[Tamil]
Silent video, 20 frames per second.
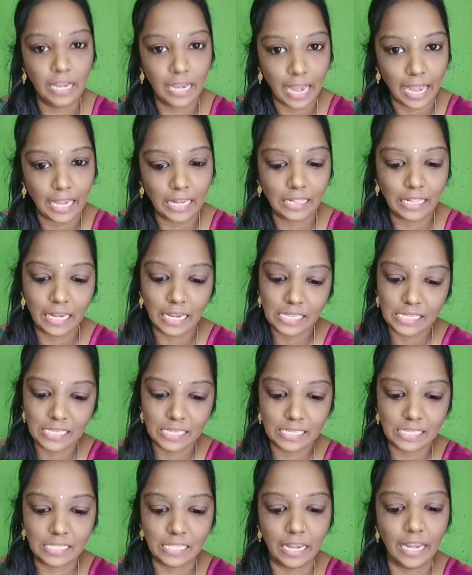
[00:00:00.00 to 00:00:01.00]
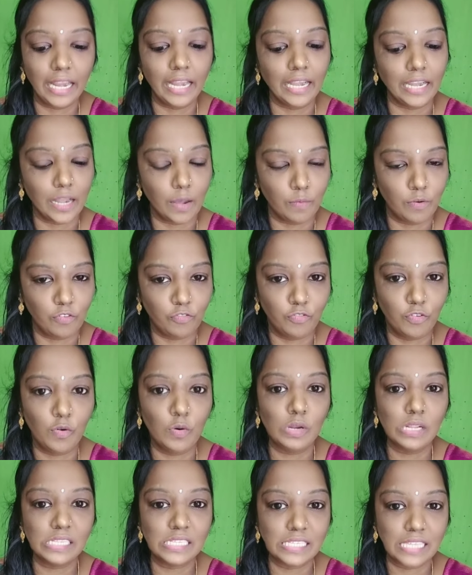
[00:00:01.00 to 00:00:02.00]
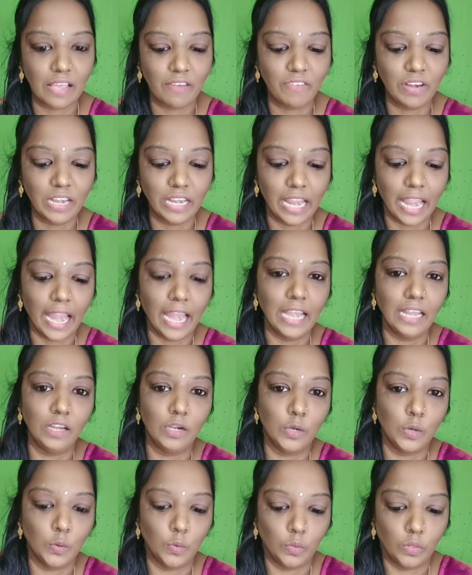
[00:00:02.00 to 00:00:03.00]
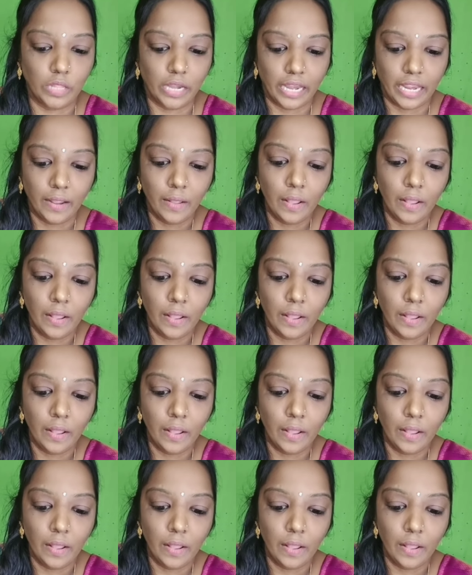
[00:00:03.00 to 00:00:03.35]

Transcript: நைன் த்ரீ சிக்ஸ் த்ரீ டபுள் ஃபோர் செவன் எயிட் டூ த்ரீ